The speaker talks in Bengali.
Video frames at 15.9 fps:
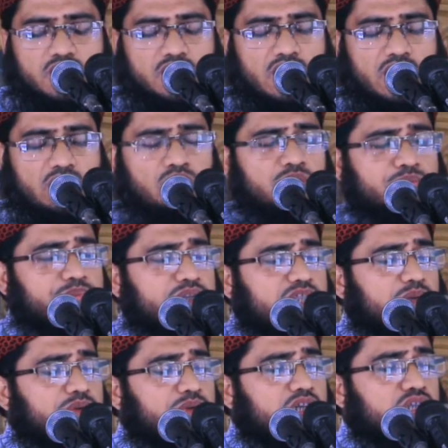কারণ
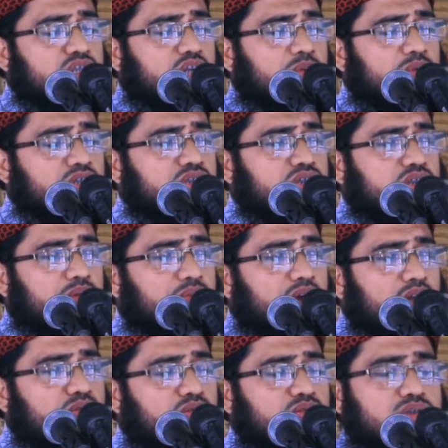পৃথিবীর সমস্ত
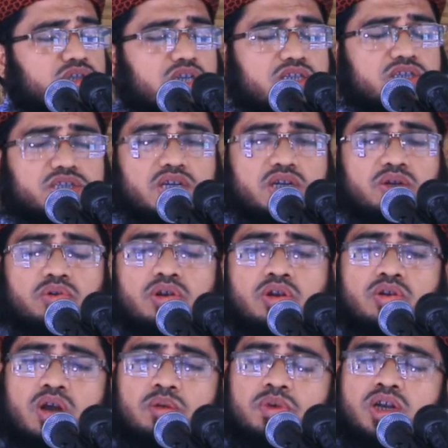মানুষ চেষ্টা
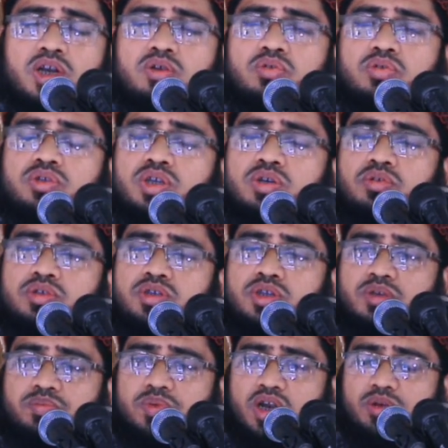করলে আমার ক্ষতি
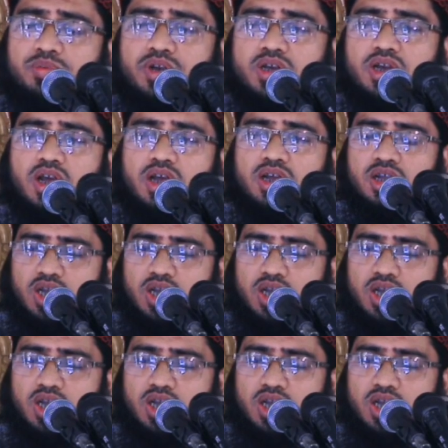করতে পারবে না